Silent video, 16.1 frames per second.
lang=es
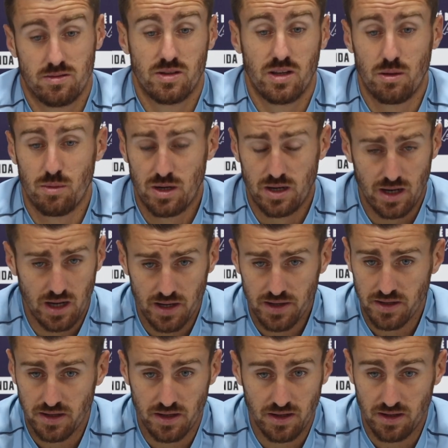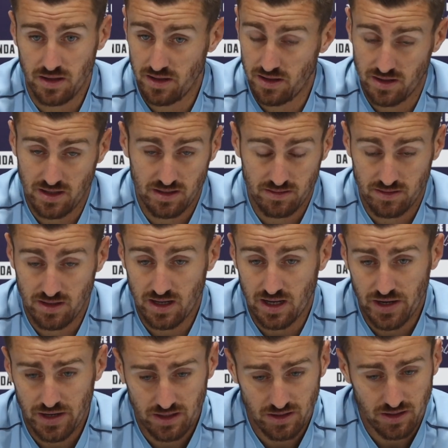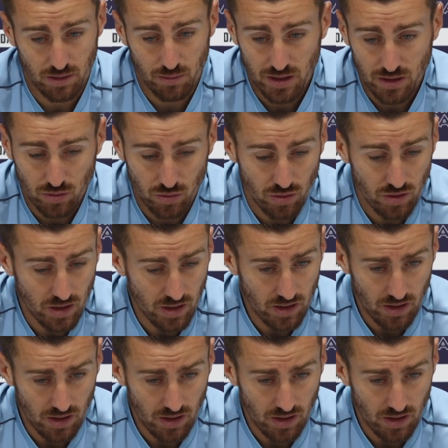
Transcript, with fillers: trabajar y dejar el trabajo